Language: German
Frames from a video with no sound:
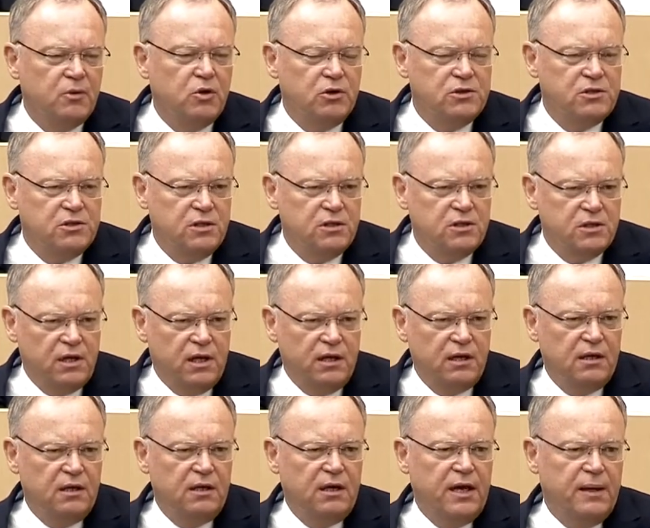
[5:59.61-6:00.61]

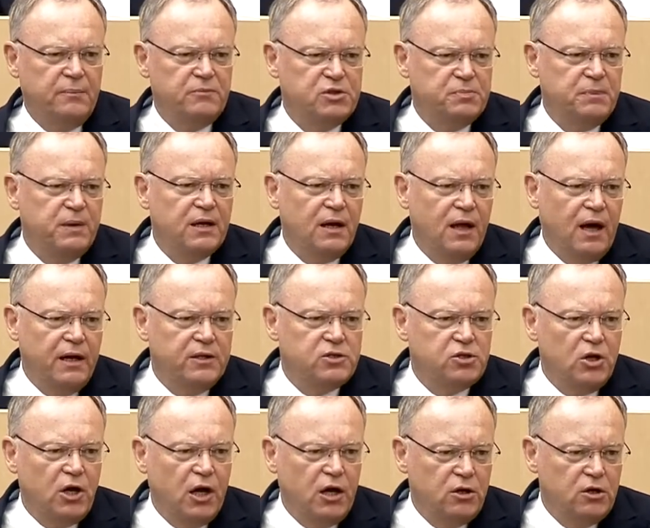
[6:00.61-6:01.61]
konzentrierenden
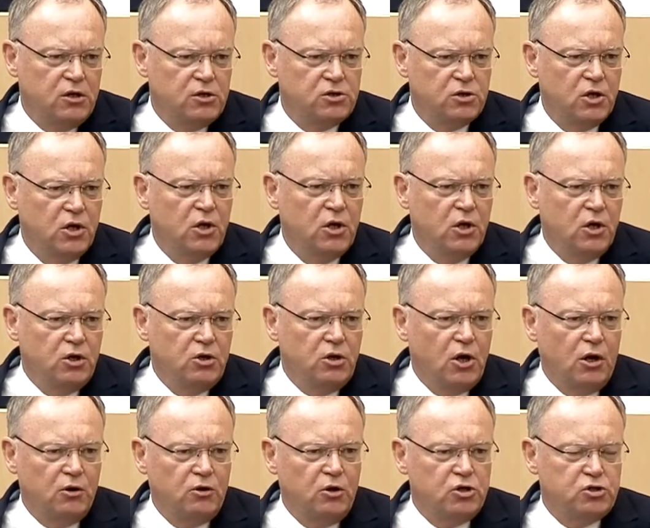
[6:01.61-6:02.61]
Lebensmitteleinzelhandels,
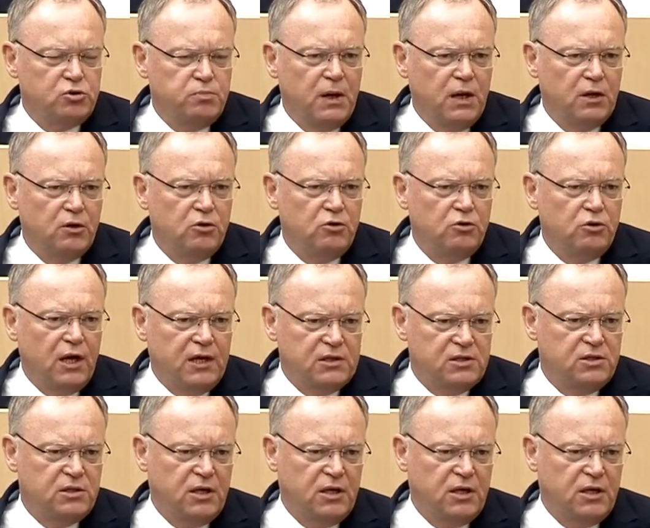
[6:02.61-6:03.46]
ja, dass man das